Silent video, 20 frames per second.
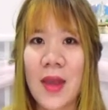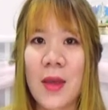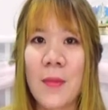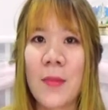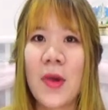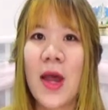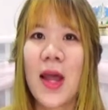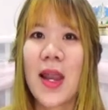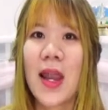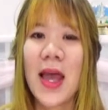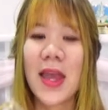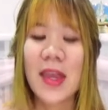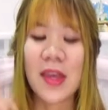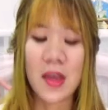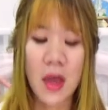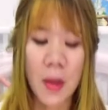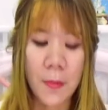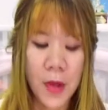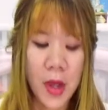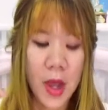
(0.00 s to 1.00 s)
เพื่ออะไร
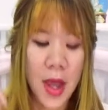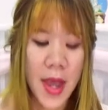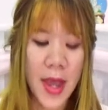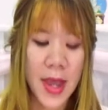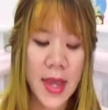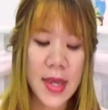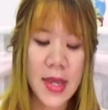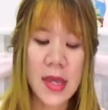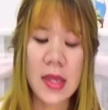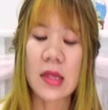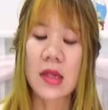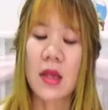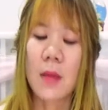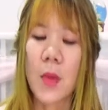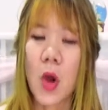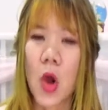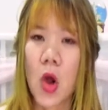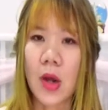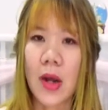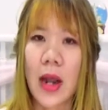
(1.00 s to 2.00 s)
ก็เพื่อให้ส
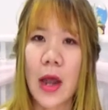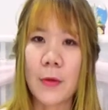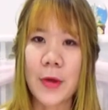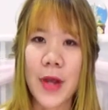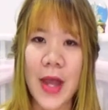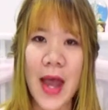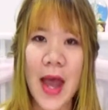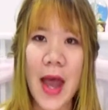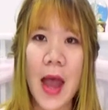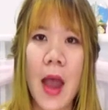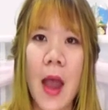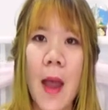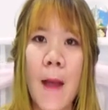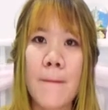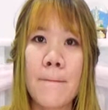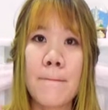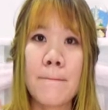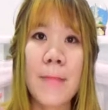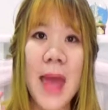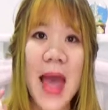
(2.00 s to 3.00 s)
มองเรานะคะ
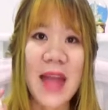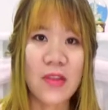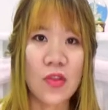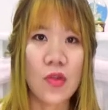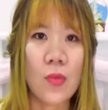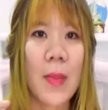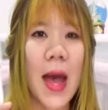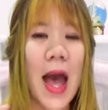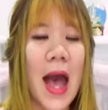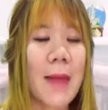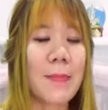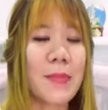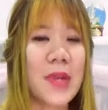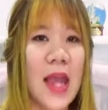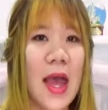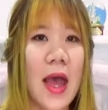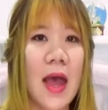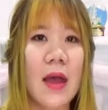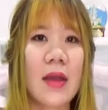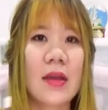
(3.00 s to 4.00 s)
แมทช์ภาพ
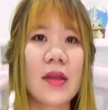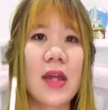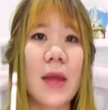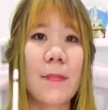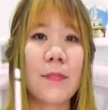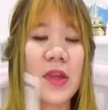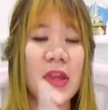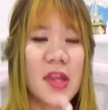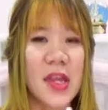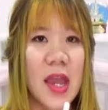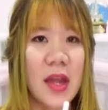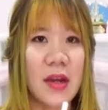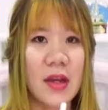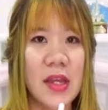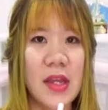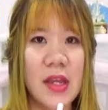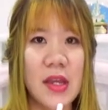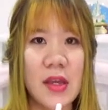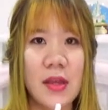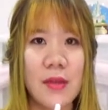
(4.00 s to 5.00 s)
เนี้ยกับเสียง
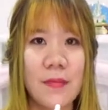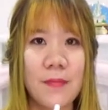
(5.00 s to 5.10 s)
นี้